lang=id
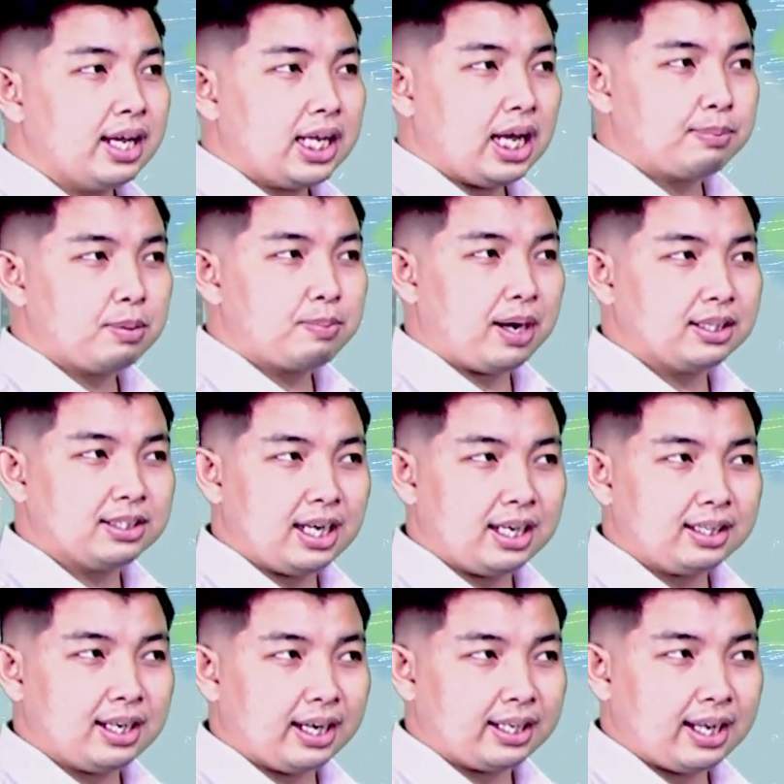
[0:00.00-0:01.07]
yang
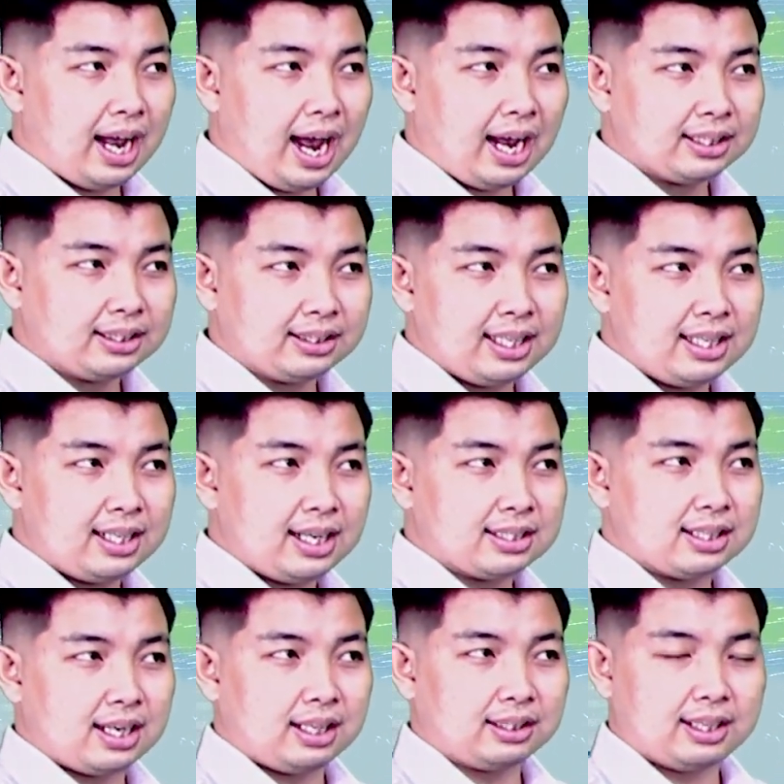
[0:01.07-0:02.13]
memanjang dari Aceh hingga
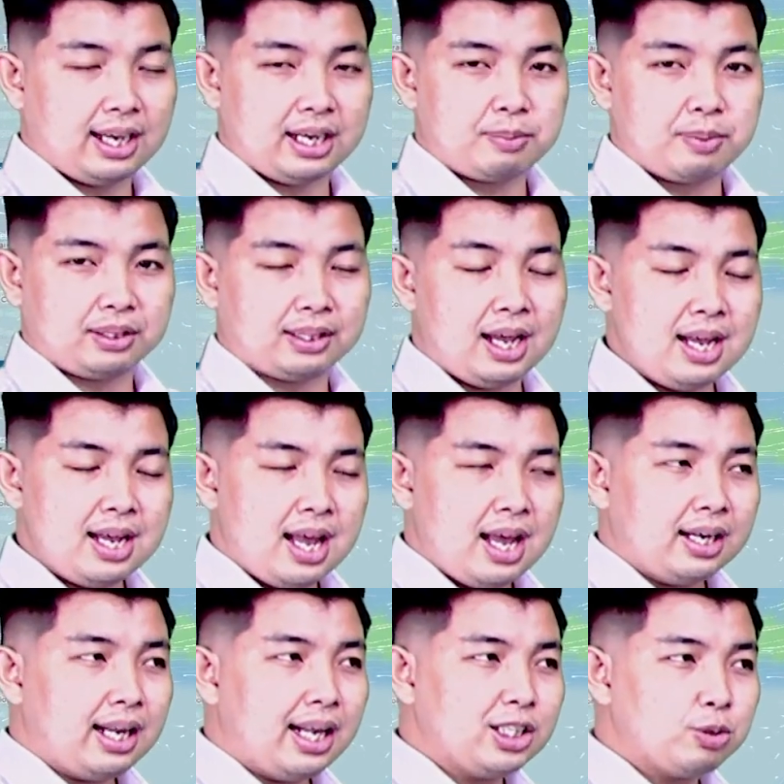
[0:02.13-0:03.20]
Selat Karimata,
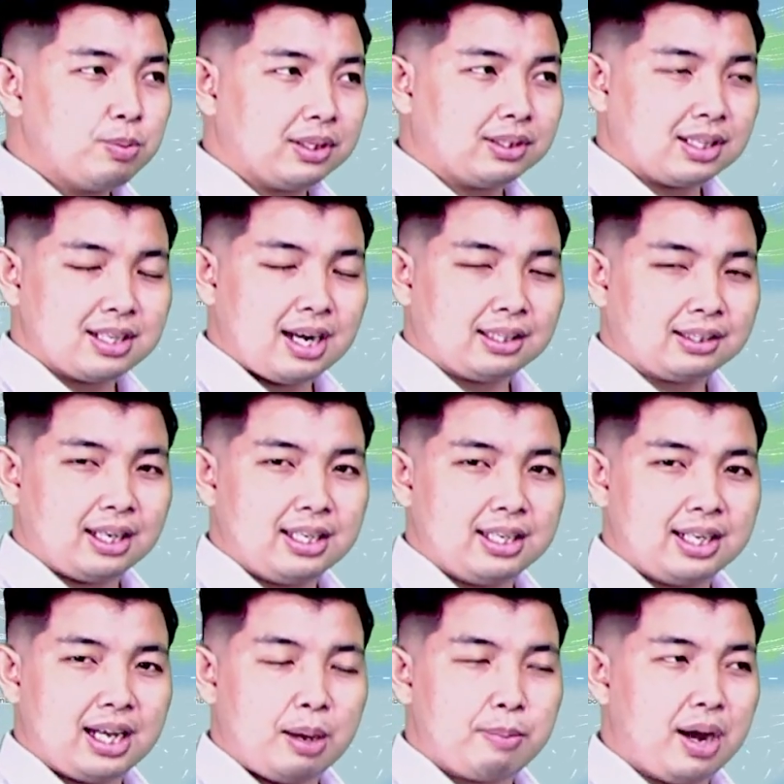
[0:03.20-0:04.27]
dari Sumatera Selatan
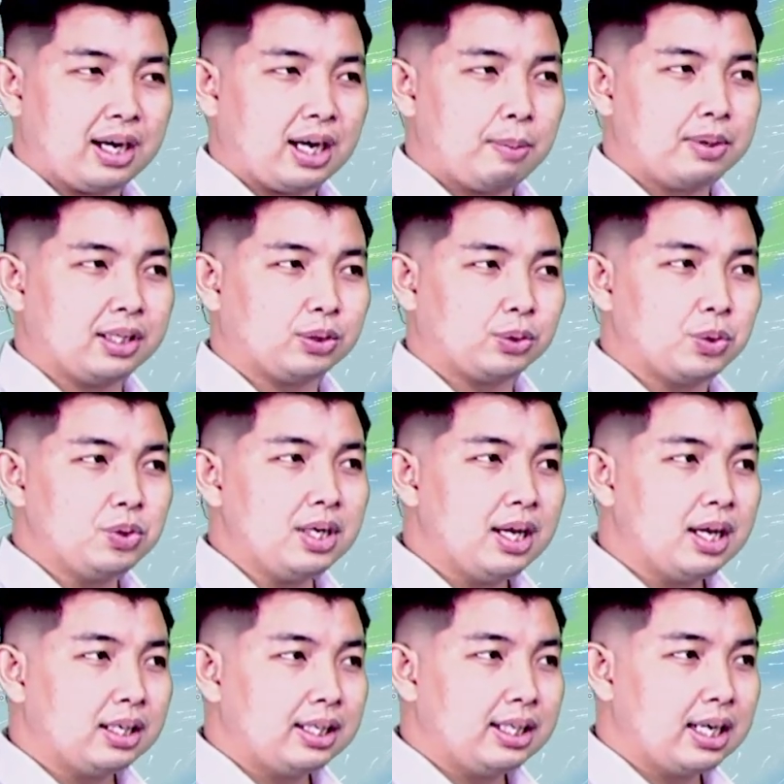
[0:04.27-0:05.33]
hingga Bangka Belitung,
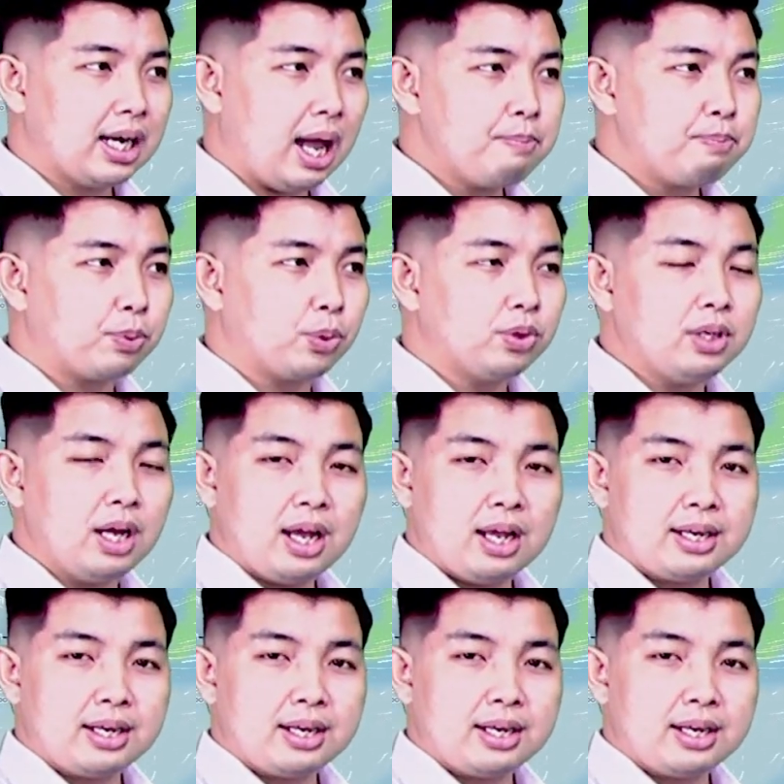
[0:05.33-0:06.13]
di Lampung,